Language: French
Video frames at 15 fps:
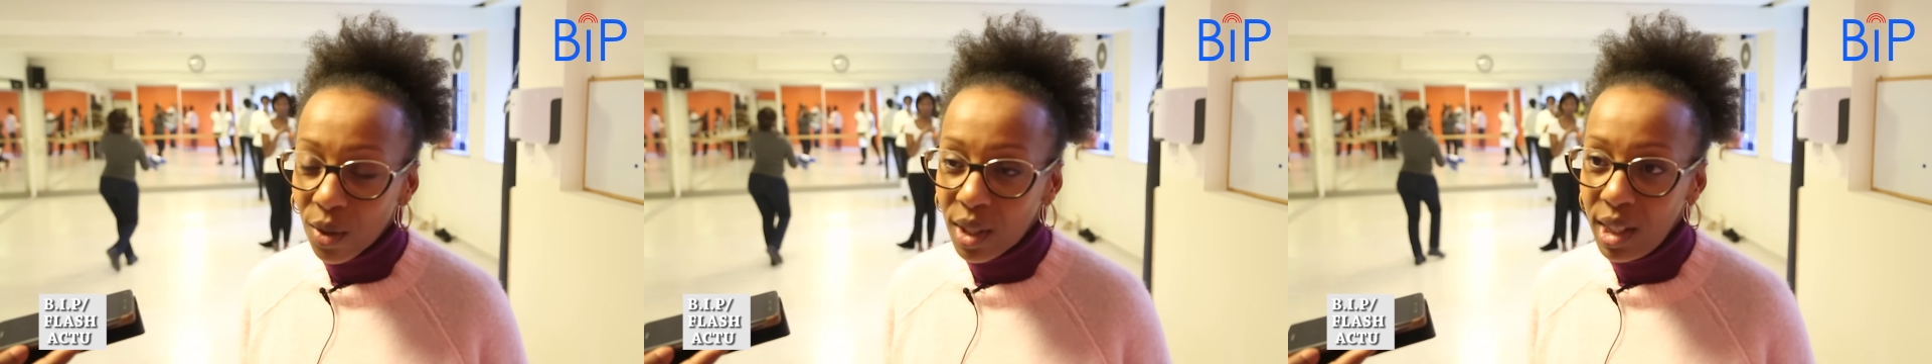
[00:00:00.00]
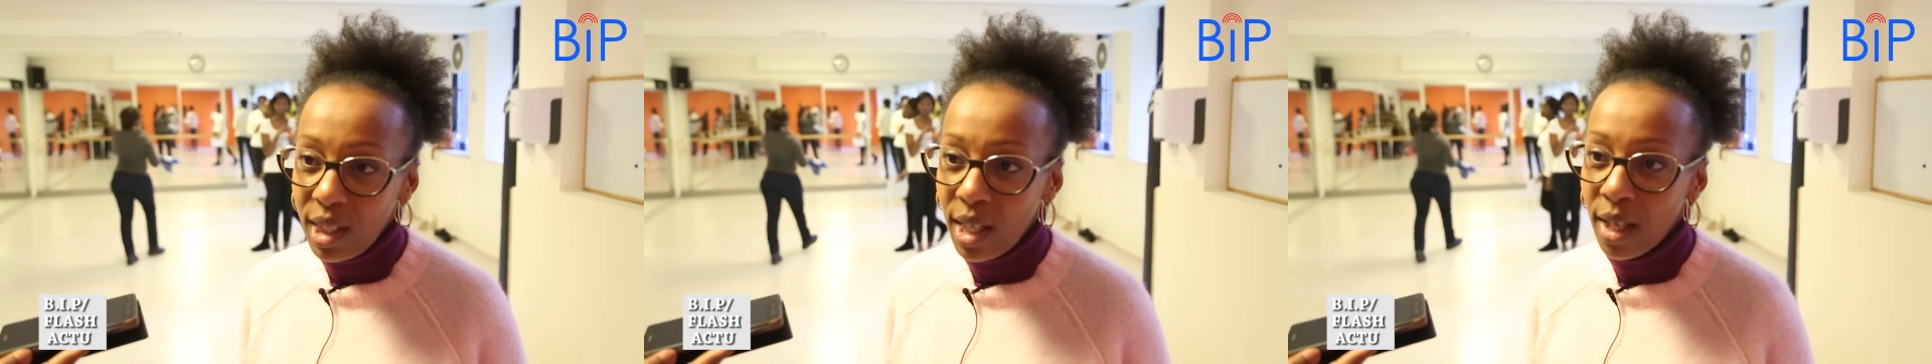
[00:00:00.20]

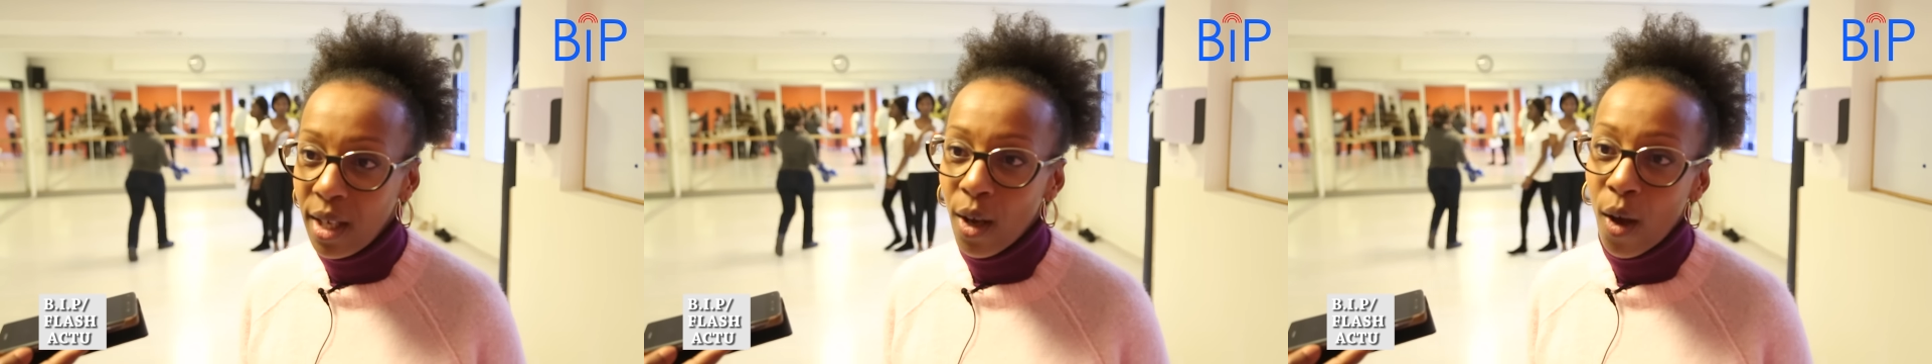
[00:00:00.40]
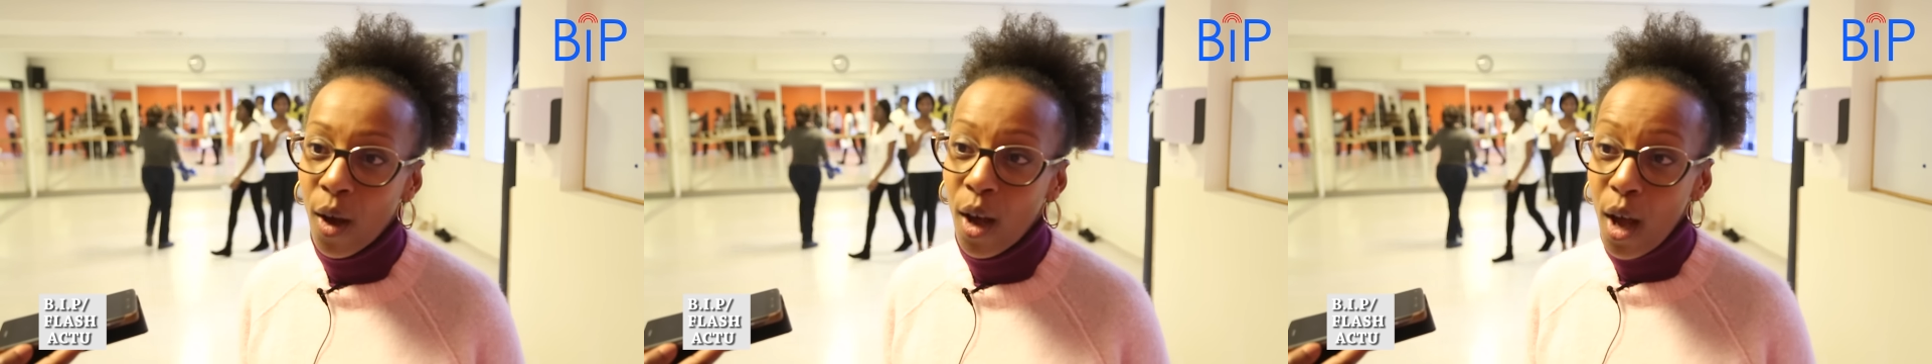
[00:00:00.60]
qui
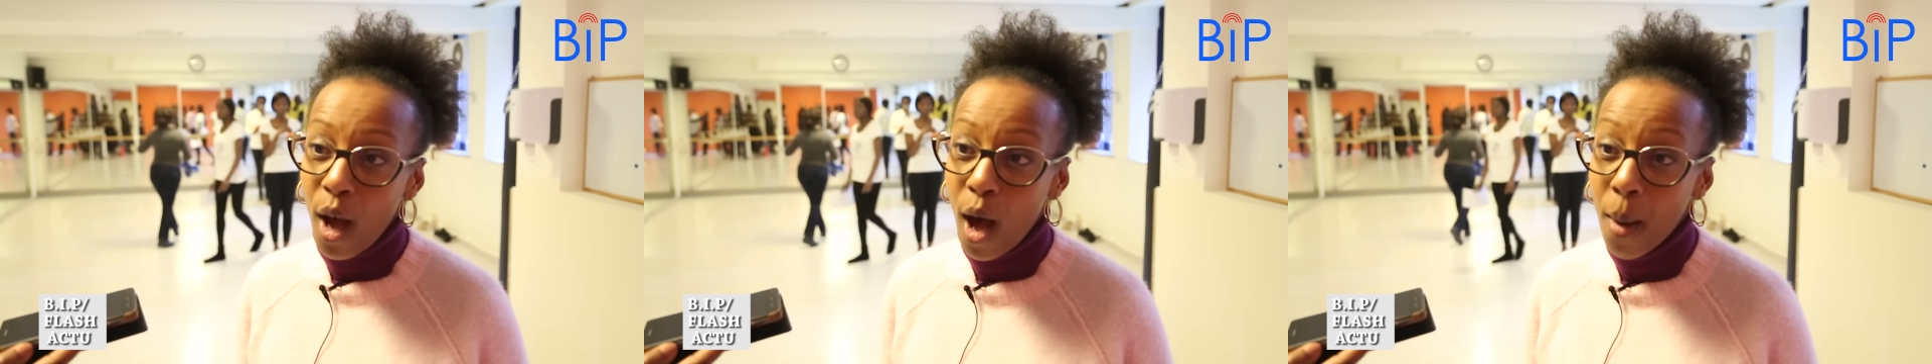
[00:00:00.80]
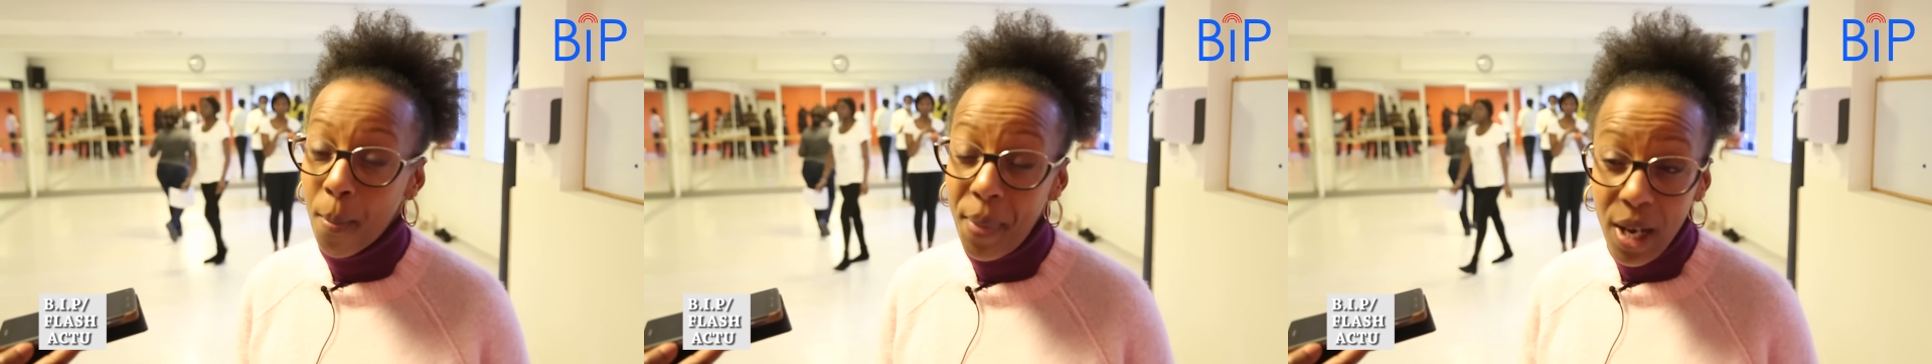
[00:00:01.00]
est un,
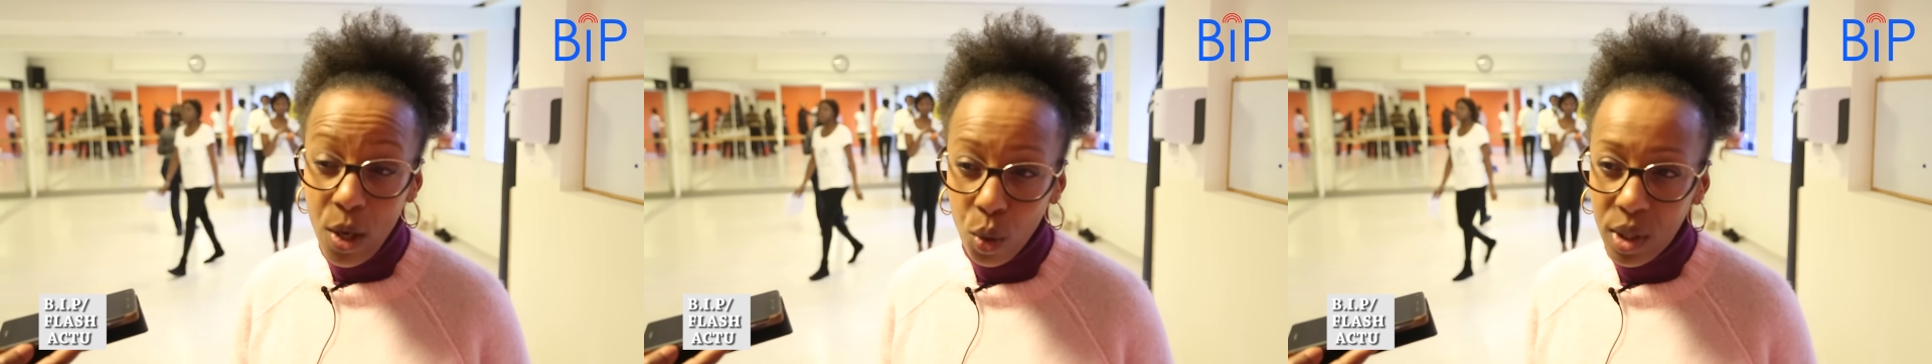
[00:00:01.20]
bel